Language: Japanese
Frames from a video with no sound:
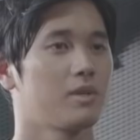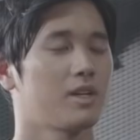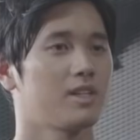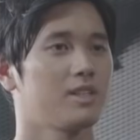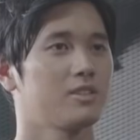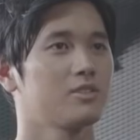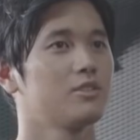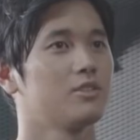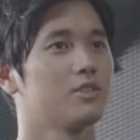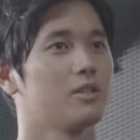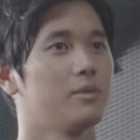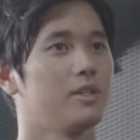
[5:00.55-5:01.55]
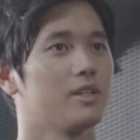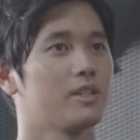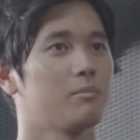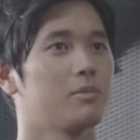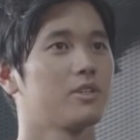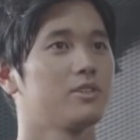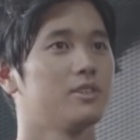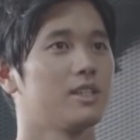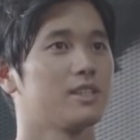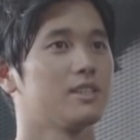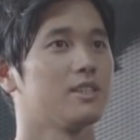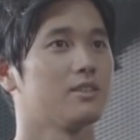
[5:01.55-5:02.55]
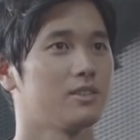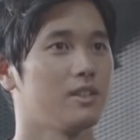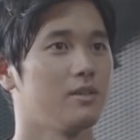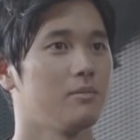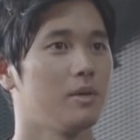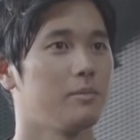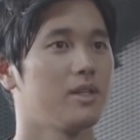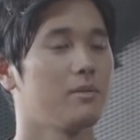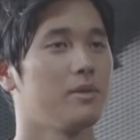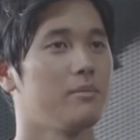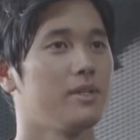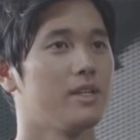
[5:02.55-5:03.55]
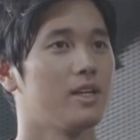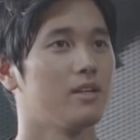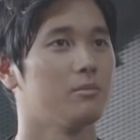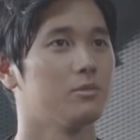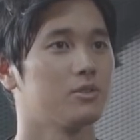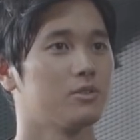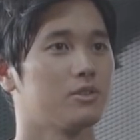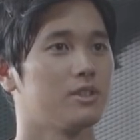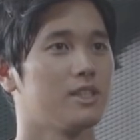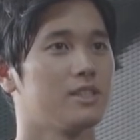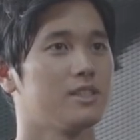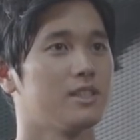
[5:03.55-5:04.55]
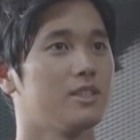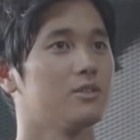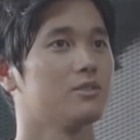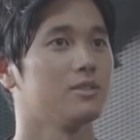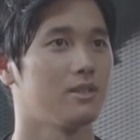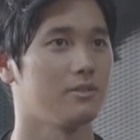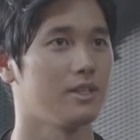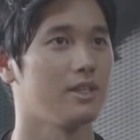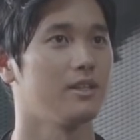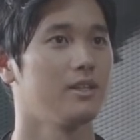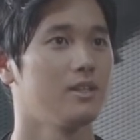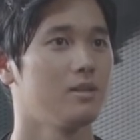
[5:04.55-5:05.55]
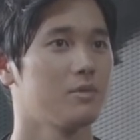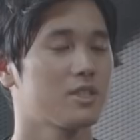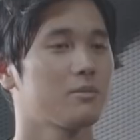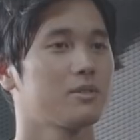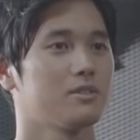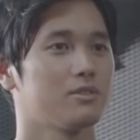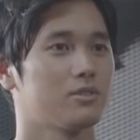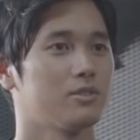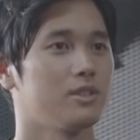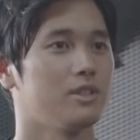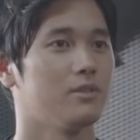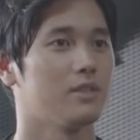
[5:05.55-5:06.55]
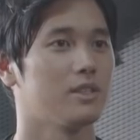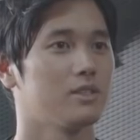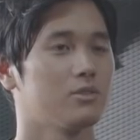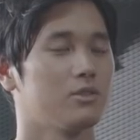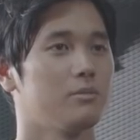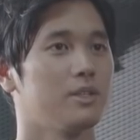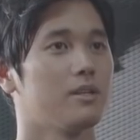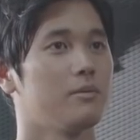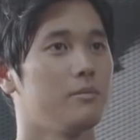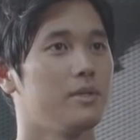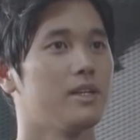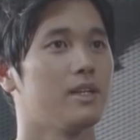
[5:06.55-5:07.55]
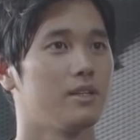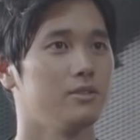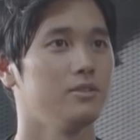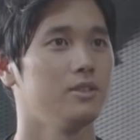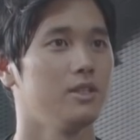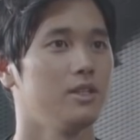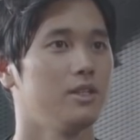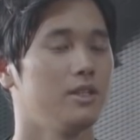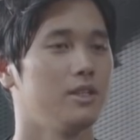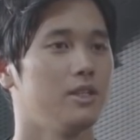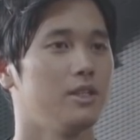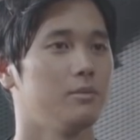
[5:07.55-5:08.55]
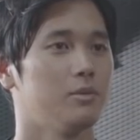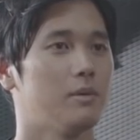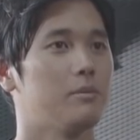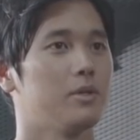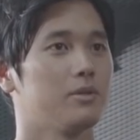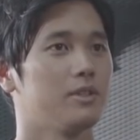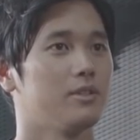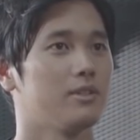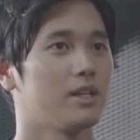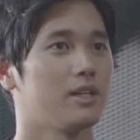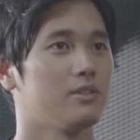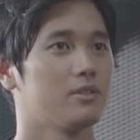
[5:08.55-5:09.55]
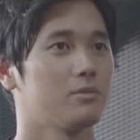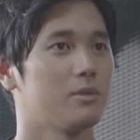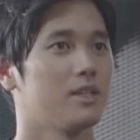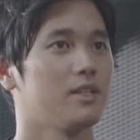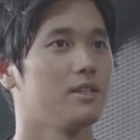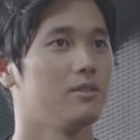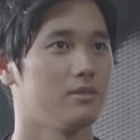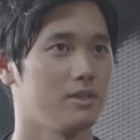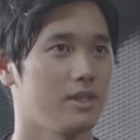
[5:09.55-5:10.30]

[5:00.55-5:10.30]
あ、体作りのためにはタンパク質だけじゃなくて、まあ、ビタミンミネラルもすごく大事な栄養素なのでまあ、ザブスの商品にはそういうビタミンミネラル、えー、もまあプロテインの中に含まれているので、